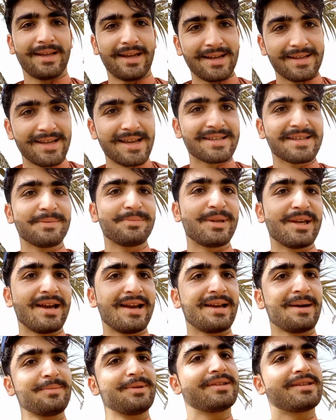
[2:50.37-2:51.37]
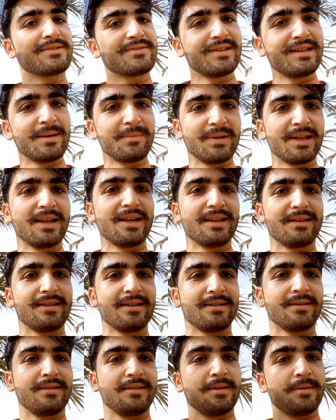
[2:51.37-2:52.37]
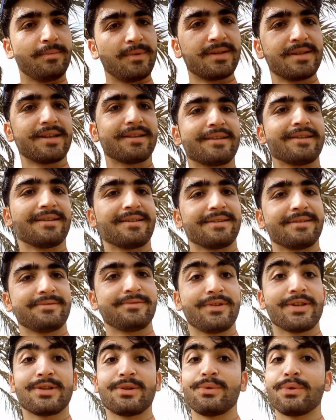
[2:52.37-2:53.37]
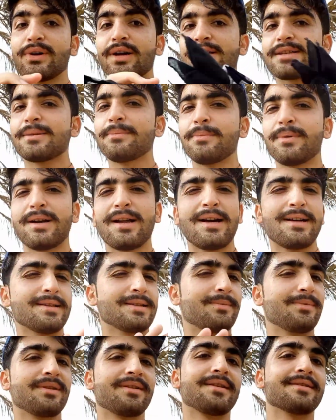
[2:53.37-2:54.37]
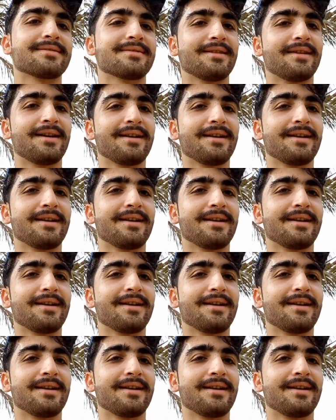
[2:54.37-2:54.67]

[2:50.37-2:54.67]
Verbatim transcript: यार जैसे भी आए अभी तस्वीरें हम ले लेते हैं फिर चलते हैं घर वैसे लोकेशन बड़ा ही ज़बरदस्त है